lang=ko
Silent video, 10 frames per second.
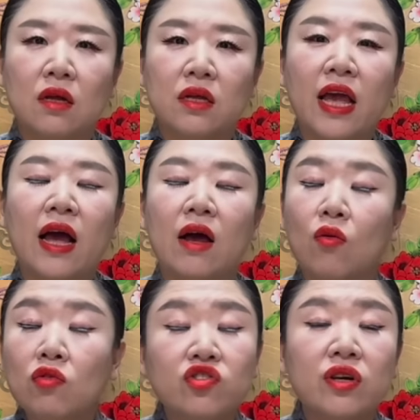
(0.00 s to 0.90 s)
야
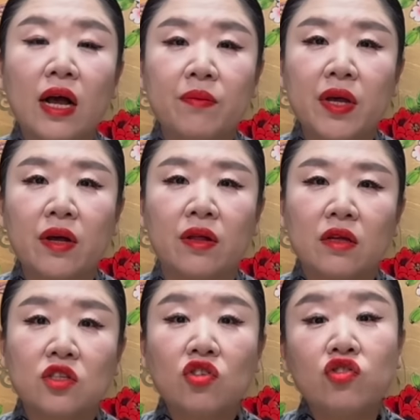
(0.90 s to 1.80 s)
오죽하면
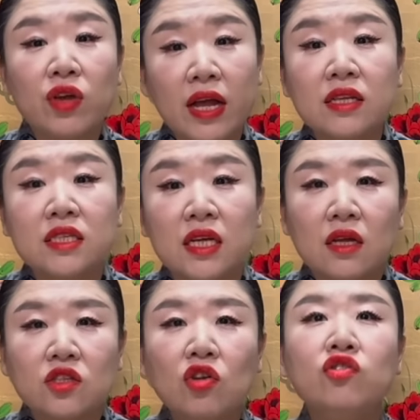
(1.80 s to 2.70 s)
천주교 알지
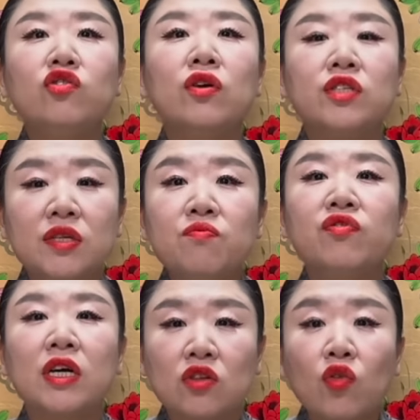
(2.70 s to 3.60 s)
천주교
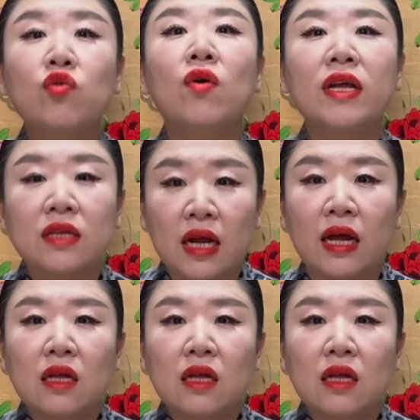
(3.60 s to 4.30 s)
신부가 선동하더라